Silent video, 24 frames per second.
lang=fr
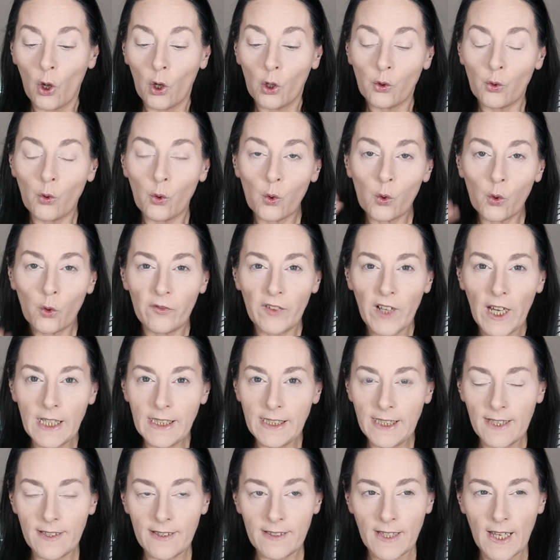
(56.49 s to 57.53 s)
Donc on va
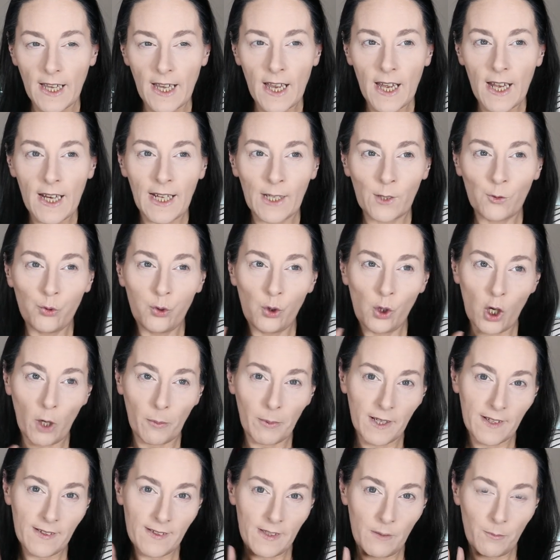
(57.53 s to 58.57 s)
allier ça. La couleur
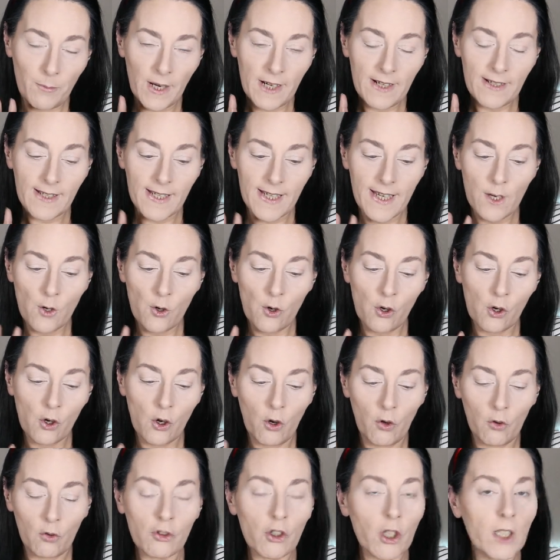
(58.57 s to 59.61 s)
principale c'est
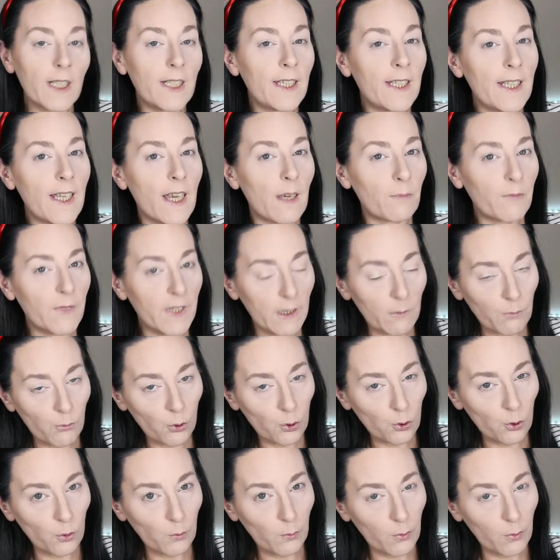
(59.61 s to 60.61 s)
orange et il y a un petit peu de